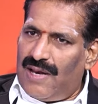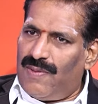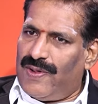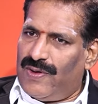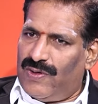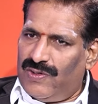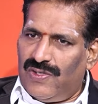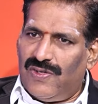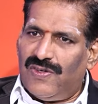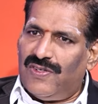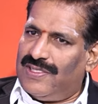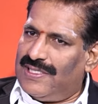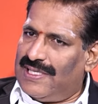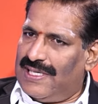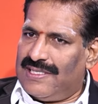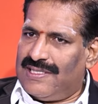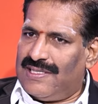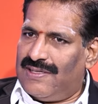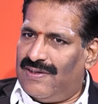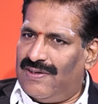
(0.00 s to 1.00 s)
నలభై రోజులకు
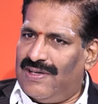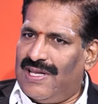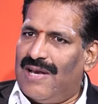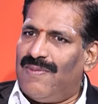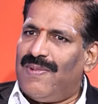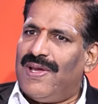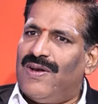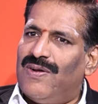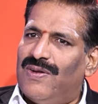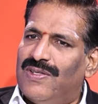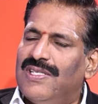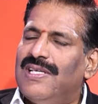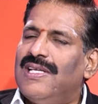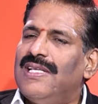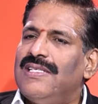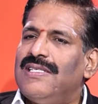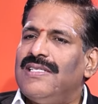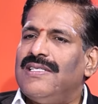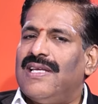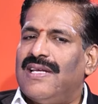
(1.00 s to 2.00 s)
వచ్చేస్తున్నాం నలభై రోజుల
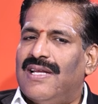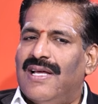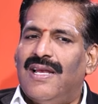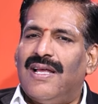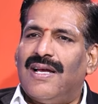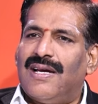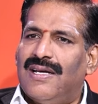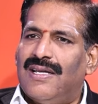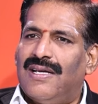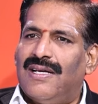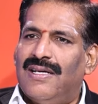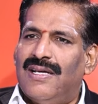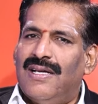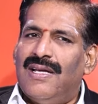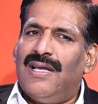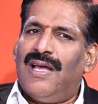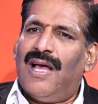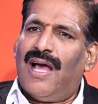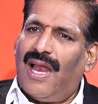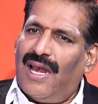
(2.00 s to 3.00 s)
నుంచి జనాలు అక్కడ
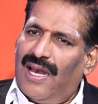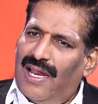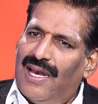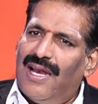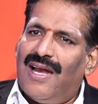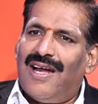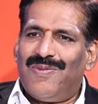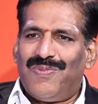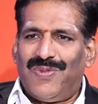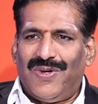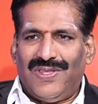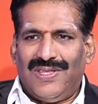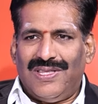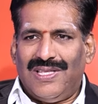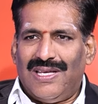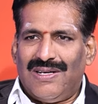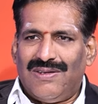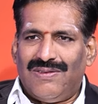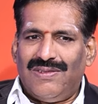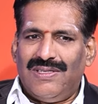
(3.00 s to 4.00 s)

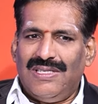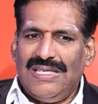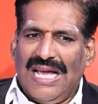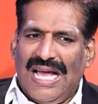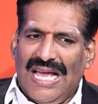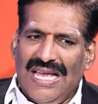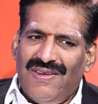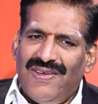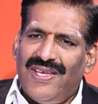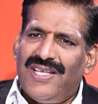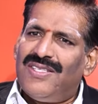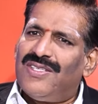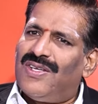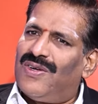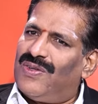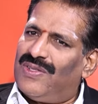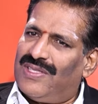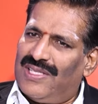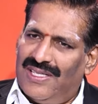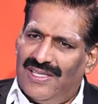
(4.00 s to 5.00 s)
అల్లల్లాడిపోతున్నారు న్యాయం ఏం
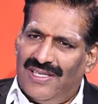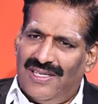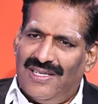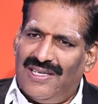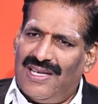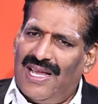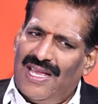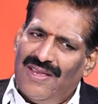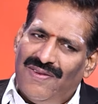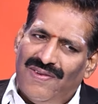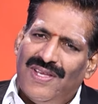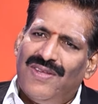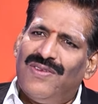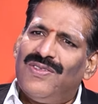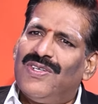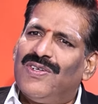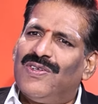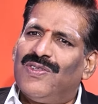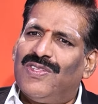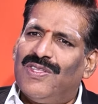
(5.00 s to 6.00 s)
జరుగుతుంది న్యాయం ఏం
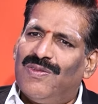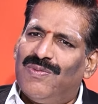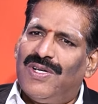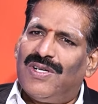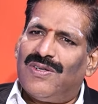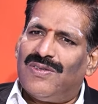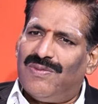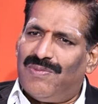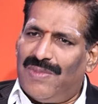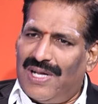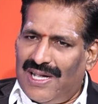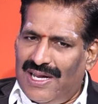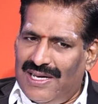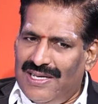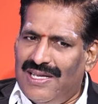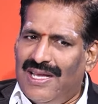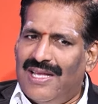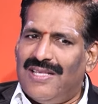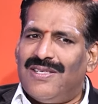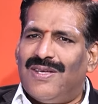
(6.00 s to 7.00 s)
జరుగుతుంది మాకు మాకు
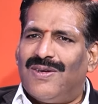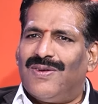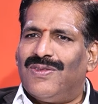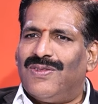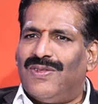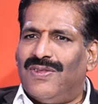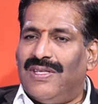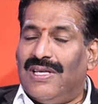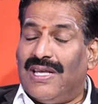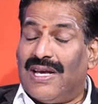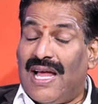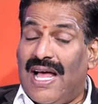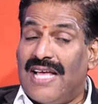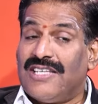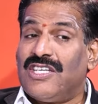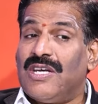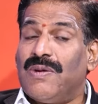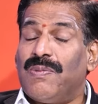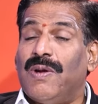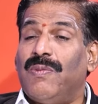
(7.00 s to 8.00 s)
అన్యాయం జరుగుతుంది
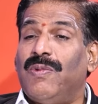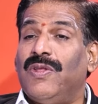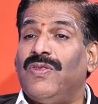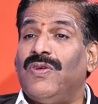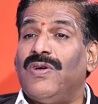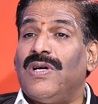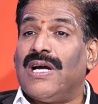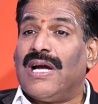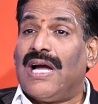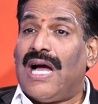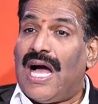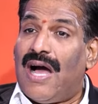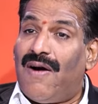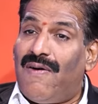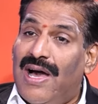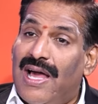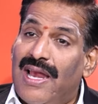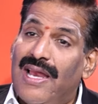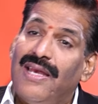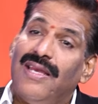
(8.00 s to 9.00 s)
రాష్ట్ర ప్రభుత్వం
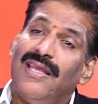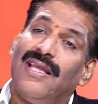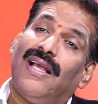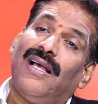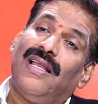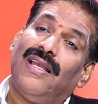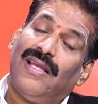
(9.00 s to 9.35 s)
కావాలని